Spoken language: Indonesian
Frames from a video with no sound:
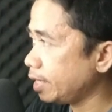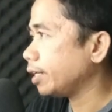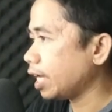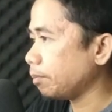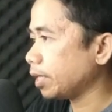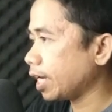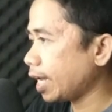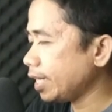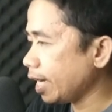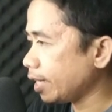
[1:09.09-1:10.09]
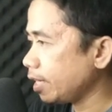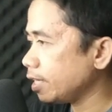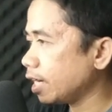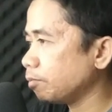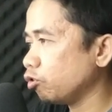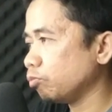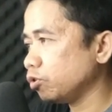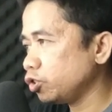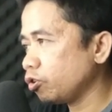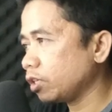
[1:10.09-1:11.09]
Nah bagi kalian yang belum
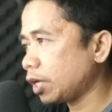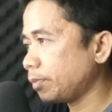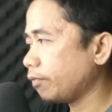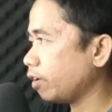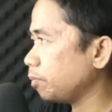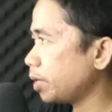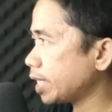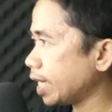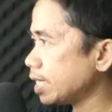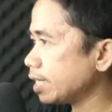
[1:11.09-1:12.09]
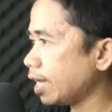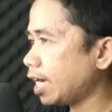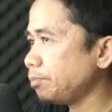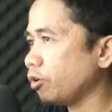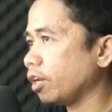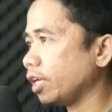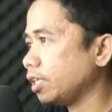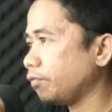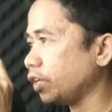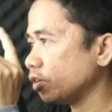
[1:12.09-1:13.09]
muncul tab developernya silahkan boleh lihat
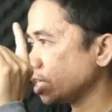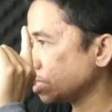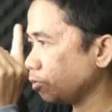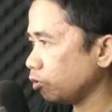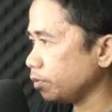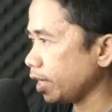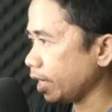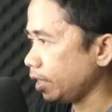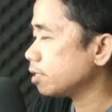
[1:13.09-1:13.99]
di video saya sebelumnya ya.